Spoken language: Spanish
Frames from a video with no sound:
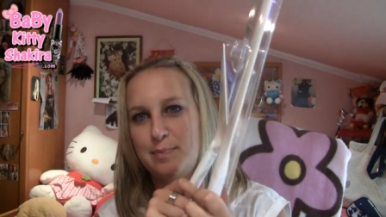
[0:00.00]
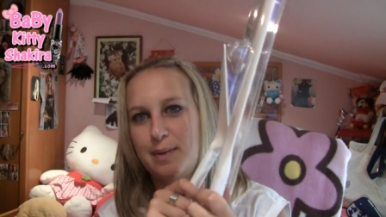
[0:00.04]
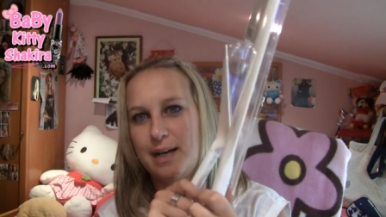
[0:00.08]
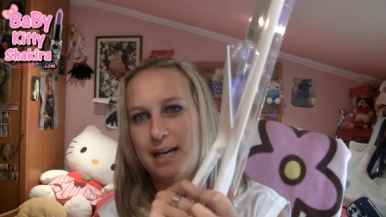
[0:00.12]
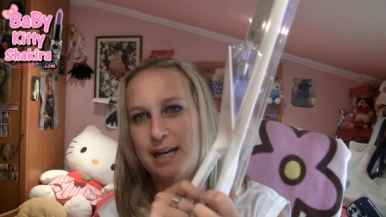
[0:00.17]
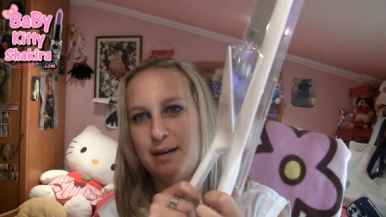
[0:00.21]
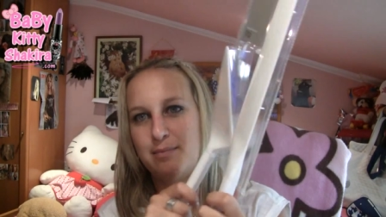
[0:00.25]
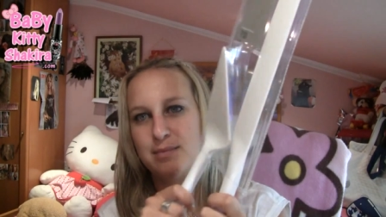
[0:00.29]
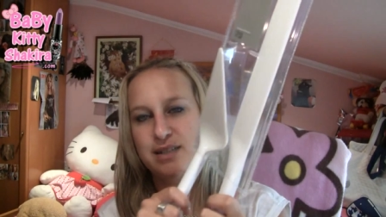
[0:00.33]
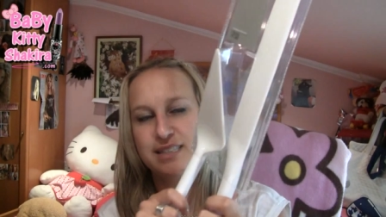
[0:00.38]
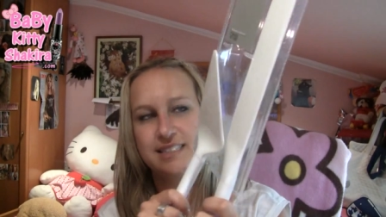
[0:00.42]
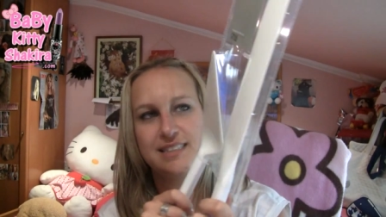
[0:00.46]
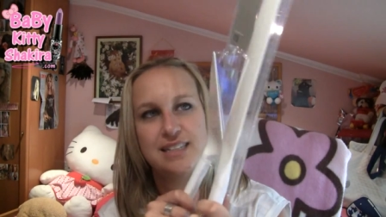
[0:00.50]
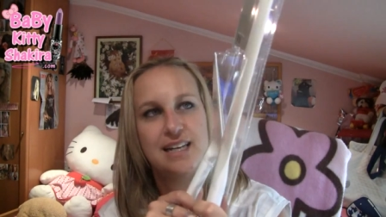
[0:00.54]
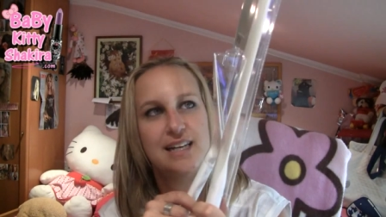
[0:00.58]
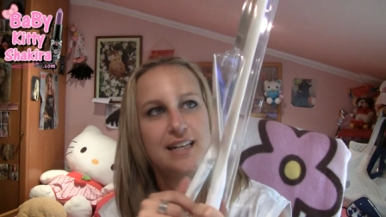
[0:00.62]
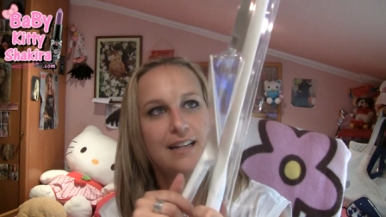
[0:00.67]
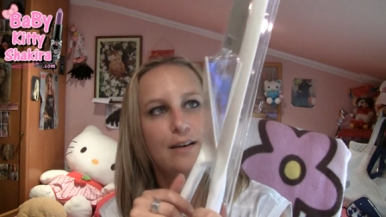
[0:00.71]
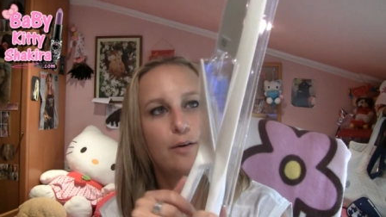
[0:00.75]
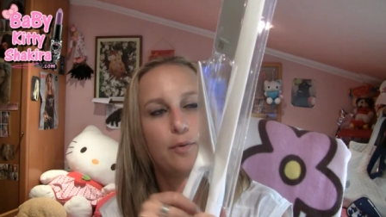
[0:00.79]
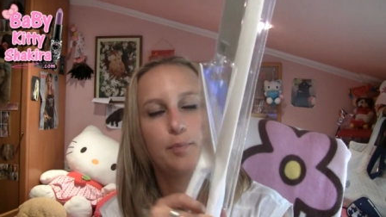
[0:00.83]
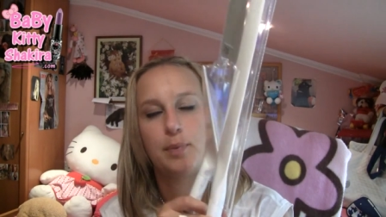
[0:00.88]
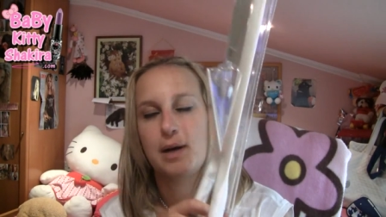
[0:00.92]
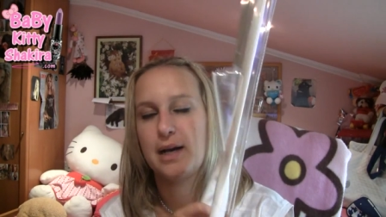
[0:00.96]
pues para
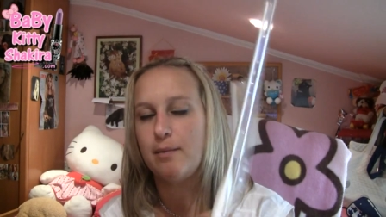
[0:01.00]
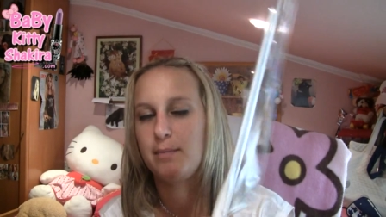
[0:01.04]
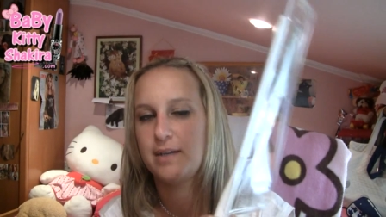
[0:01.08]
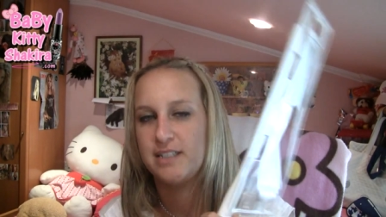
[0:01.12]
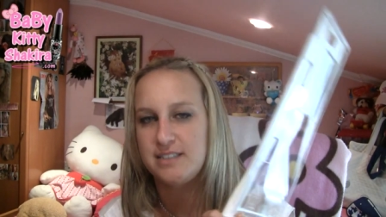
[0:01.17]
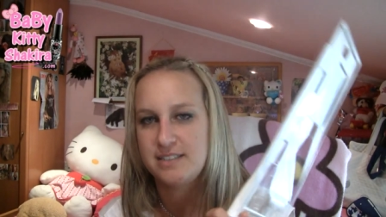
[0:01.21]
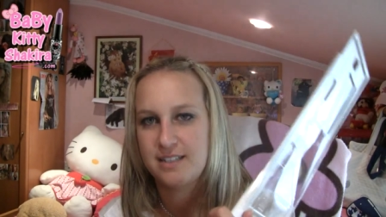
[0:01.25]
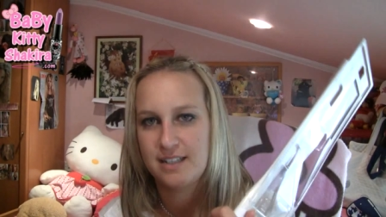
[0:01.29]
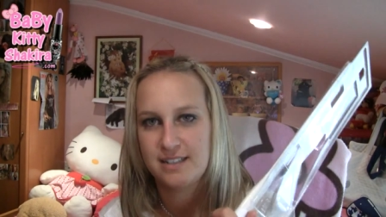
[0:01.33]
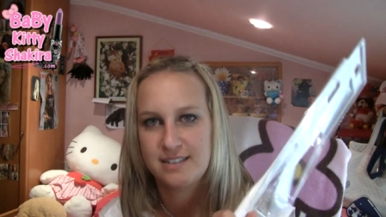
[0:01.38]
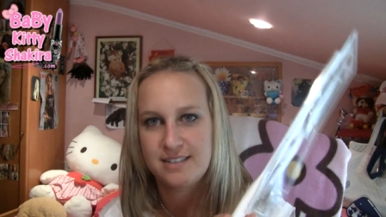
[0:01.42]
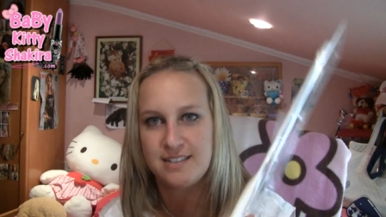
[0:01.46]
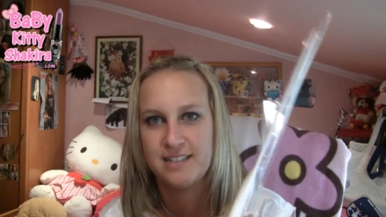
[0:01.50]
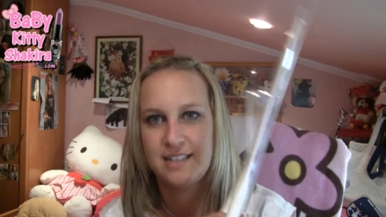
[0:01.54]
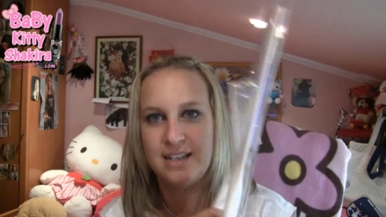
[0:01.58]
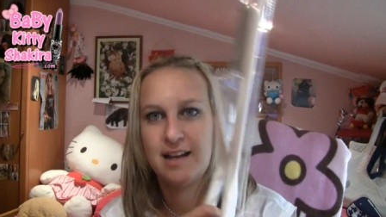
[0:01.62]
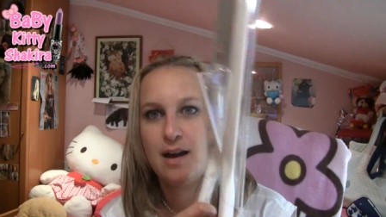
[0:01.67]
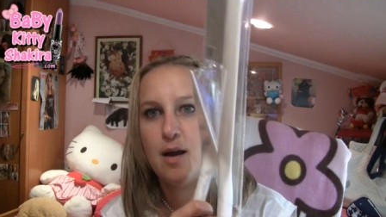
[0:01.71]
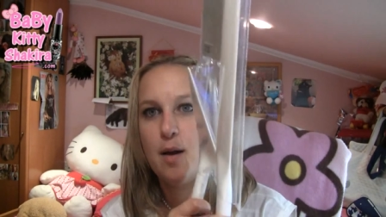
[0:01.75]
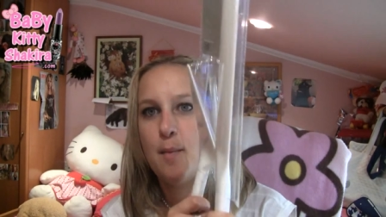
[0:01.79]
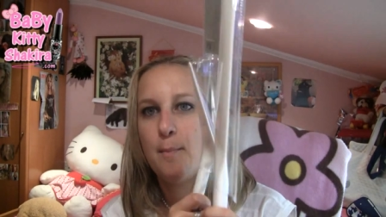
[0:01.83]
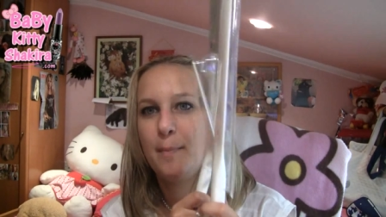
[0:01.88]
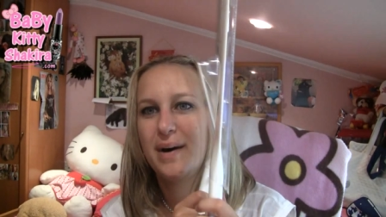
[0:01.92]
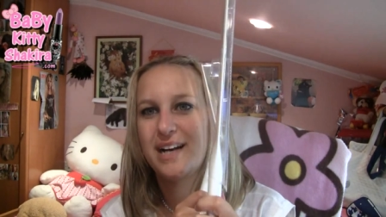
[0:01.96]
amasar, para amasar sí,
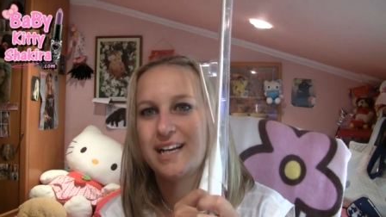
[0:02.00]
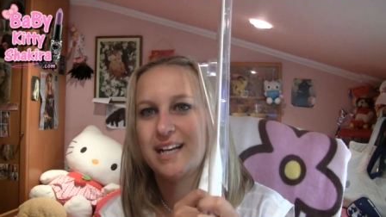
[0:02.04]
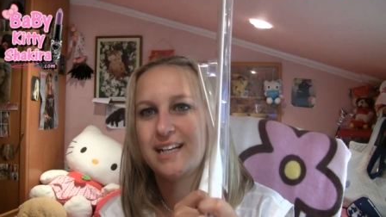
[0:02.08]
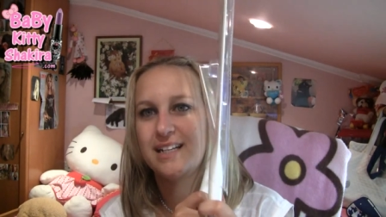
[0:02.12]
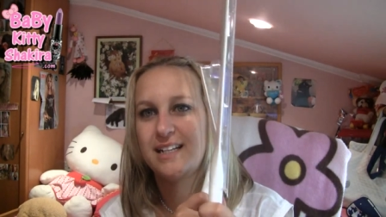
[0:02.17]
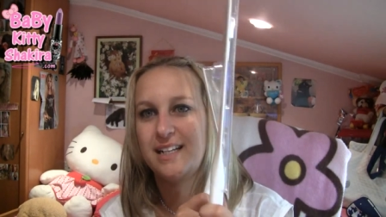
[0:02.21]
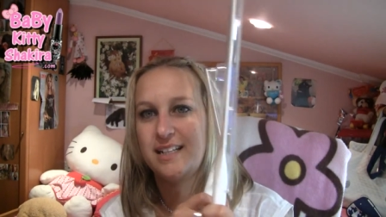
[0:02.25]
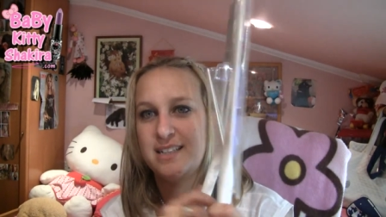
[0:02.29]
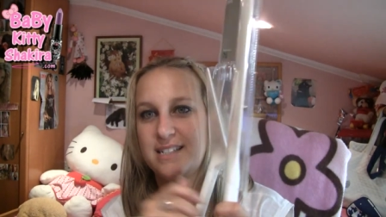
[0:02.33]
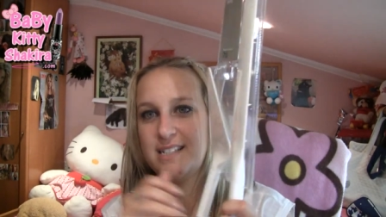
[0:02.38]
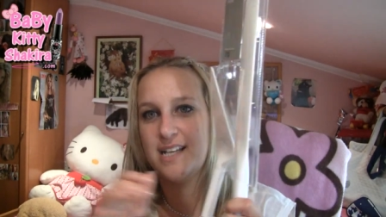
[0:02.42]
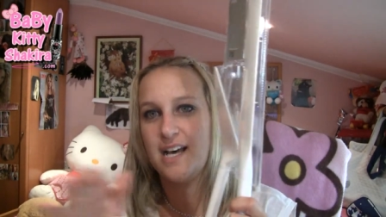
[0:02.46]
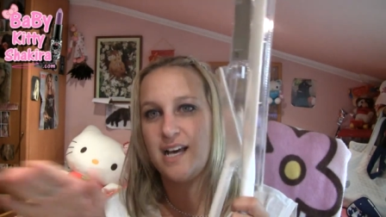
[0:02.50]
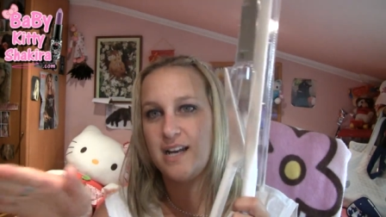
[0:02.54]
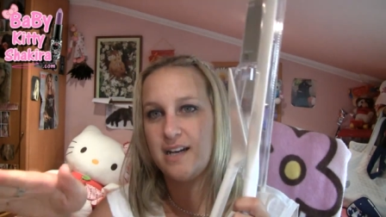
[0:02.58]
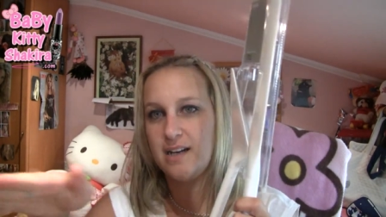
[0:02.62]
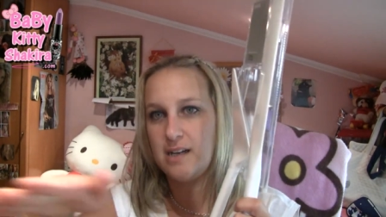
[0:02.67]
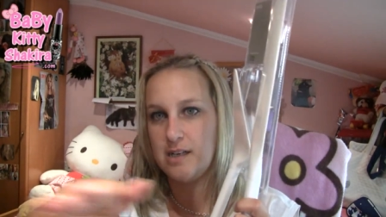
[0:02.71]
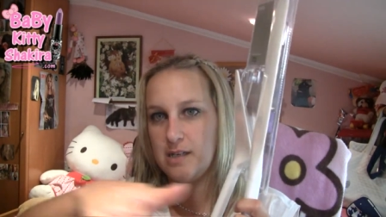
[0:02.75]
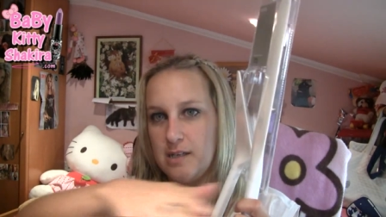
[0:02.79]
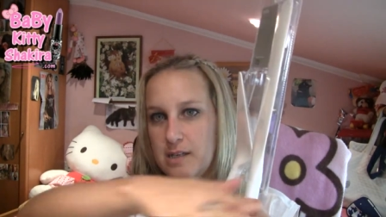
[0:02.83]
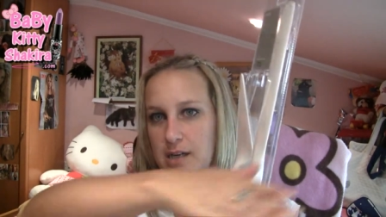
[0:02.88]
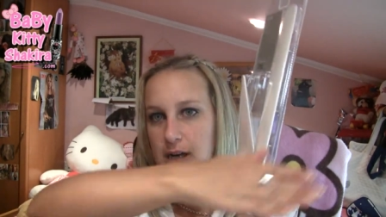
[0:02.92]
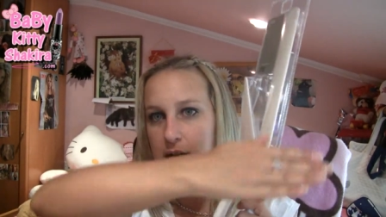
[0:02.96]
para
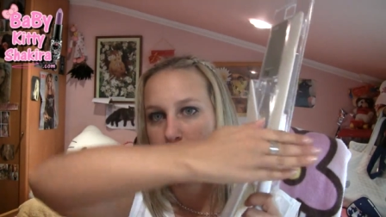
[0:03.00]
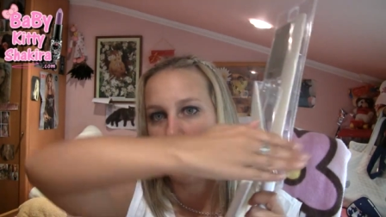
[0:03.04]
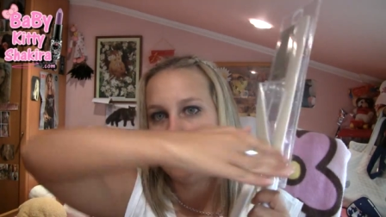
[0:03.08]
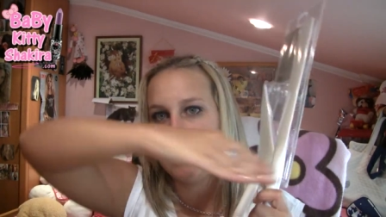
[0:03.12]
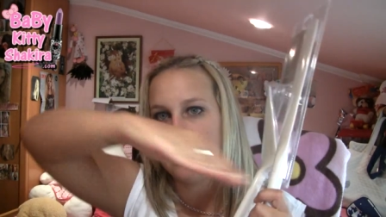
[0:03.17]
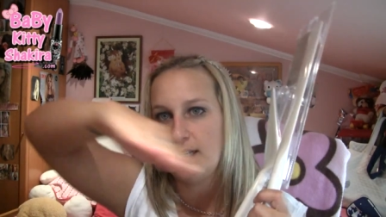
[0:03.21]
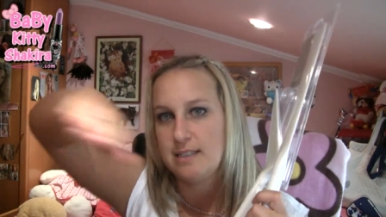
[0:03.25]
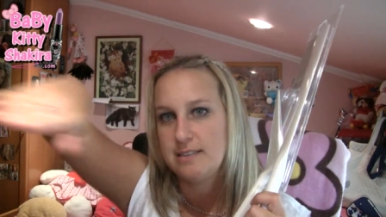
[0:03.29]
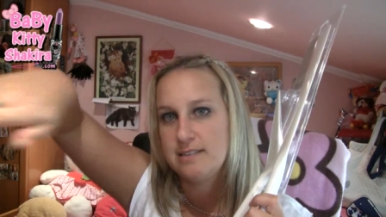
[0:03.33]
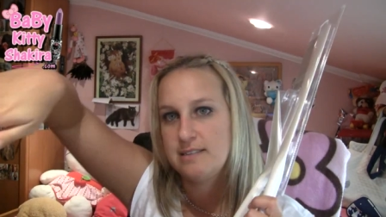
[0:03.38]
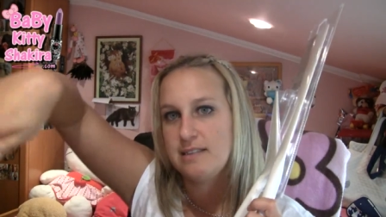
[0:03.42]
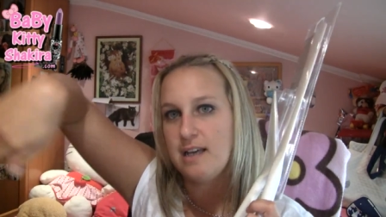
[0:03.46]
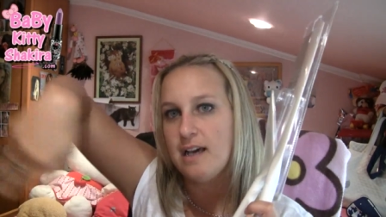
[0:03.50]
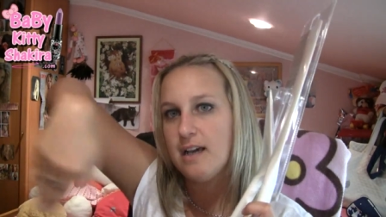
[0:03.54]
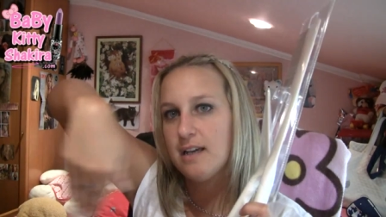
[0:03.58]
alisar las